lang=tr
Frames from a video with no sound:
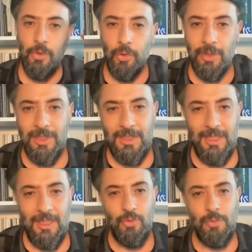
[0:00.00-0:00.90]

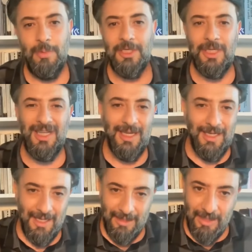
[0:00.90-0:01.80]
Dolayısıyla Cumhurbaşkanı
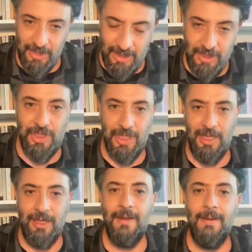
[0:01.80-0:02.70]
adayı
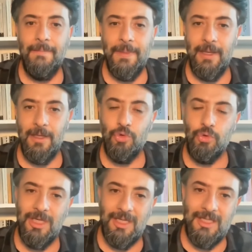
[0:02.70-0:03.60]
netleştikçe e,
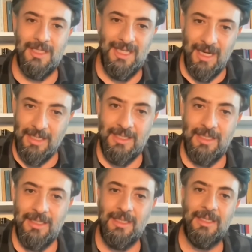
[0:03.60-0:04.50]
Türkiye
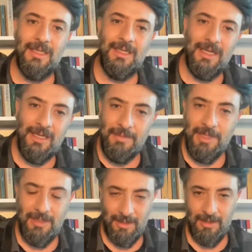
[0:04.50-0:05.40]
siyaseti yeni
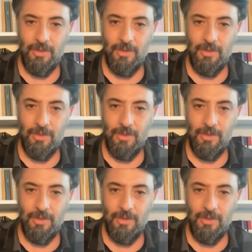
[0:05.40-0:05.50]
bir